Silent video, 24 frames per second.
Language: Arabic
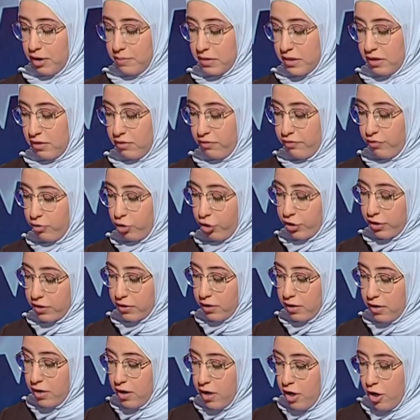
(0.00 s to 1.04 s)
مثل
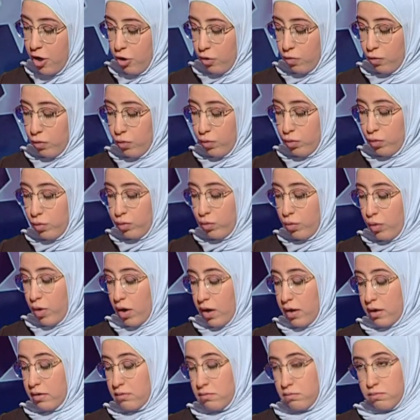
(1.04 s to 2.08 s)
فلوريدا
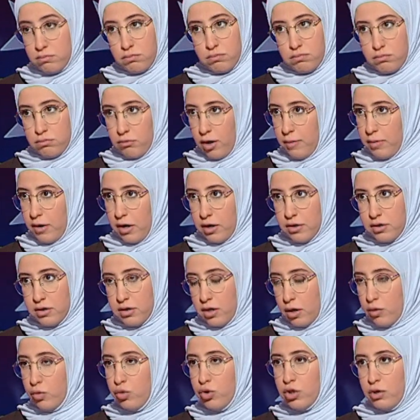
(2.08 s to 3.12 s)
و طبعا
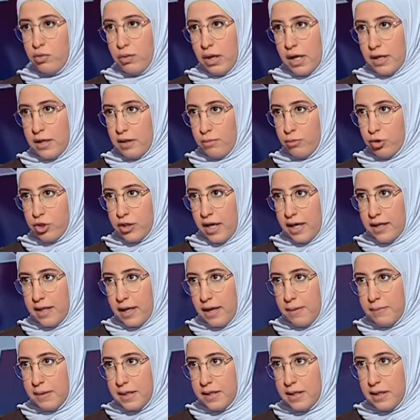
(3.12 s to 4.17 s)
تقود الولايات المتحدة
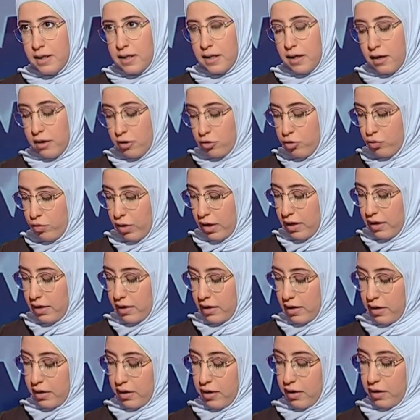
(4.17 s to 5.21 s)
الأمريكية
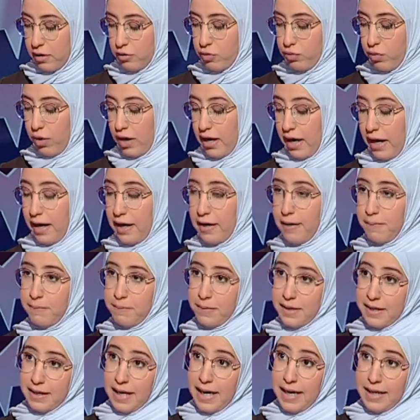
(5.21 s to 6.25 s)
دول دول العالم
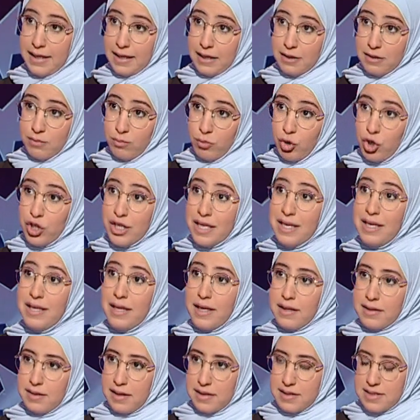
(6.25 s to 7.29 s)
من ناحية
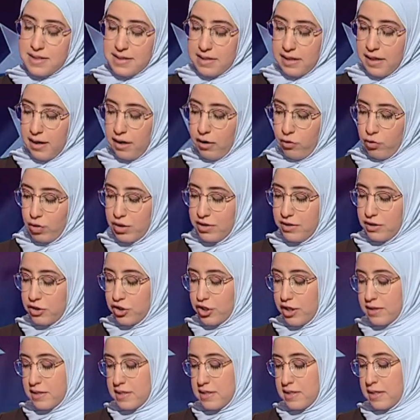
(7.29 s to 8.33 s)
ملكية السلاح
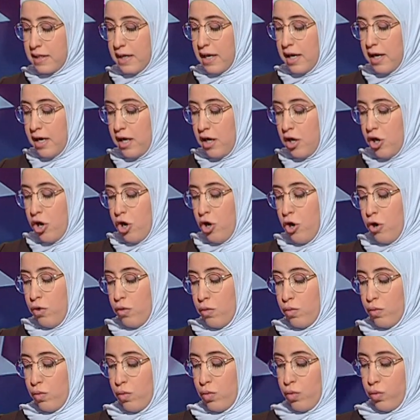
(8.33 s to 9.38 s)
وانتشار السلاح
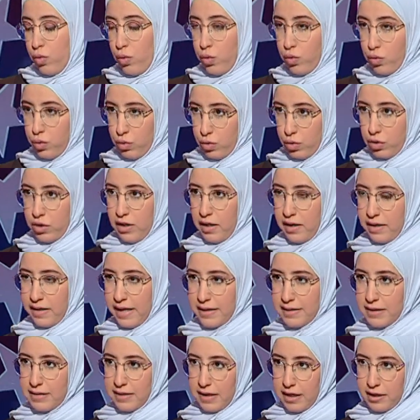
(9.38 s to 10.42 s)

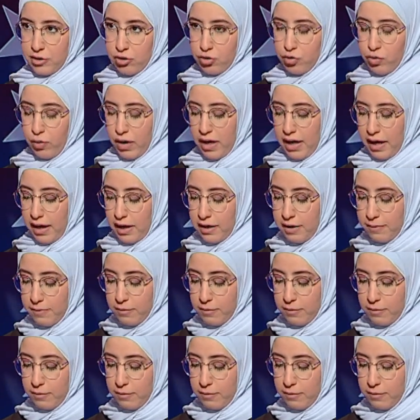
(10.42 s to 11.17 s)
ونتحدث عن دول العالم